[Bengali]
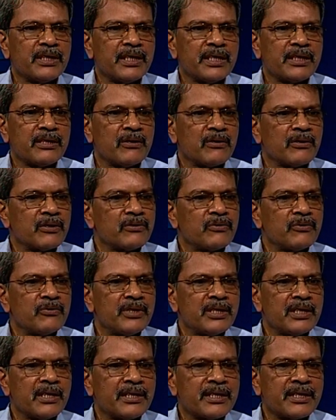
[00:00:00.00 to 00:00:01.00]
এটা অনেক
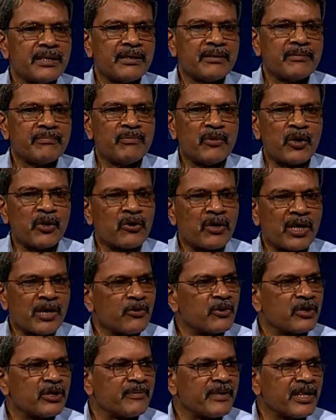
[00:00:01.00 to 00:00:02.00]
রুগীরা এটা বর্ণনা
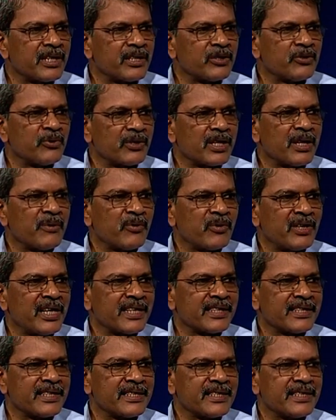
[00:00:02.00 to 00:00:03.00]
করতে পারে না যে ওর কেমন
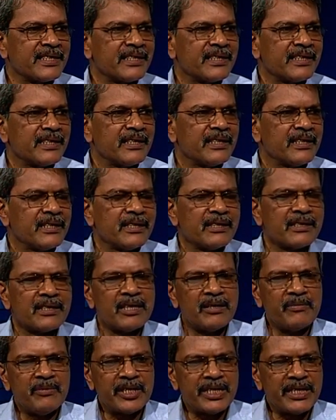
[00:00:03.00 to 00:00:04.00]
লাগতেছে
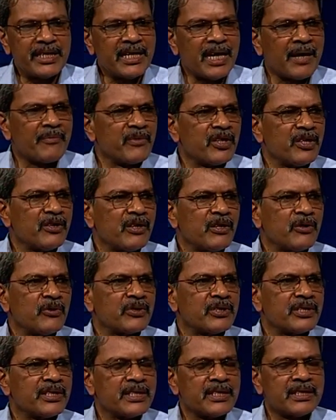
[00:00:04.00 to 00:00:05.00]
তাহলে বেশি ঘাম দেওয়া
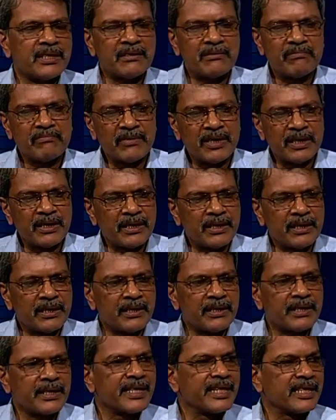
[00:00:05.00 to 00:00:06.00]
হচ্ছে
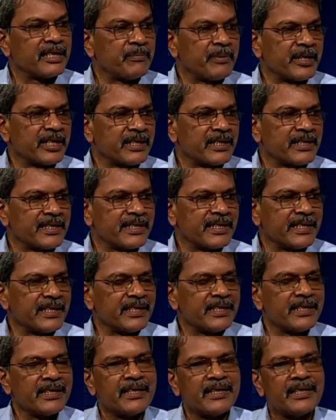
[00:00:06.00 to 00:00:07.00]
খেতে পারতেছে না
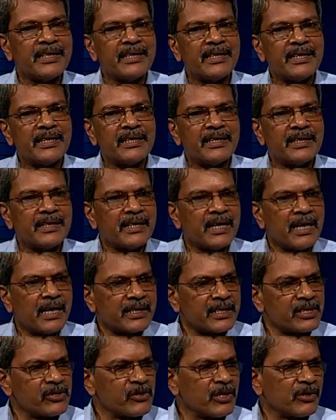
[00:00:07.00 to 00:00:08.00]

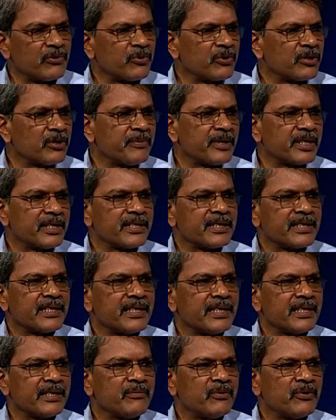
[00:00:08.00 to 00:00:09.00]
হাঁটাচলা করতে পারতেছে
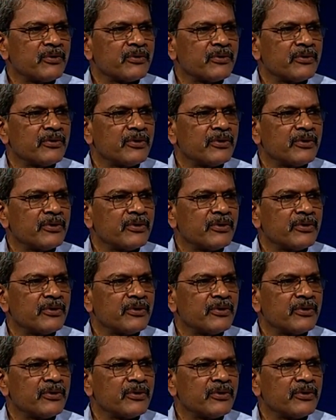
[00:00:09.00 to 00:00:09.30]
না এবং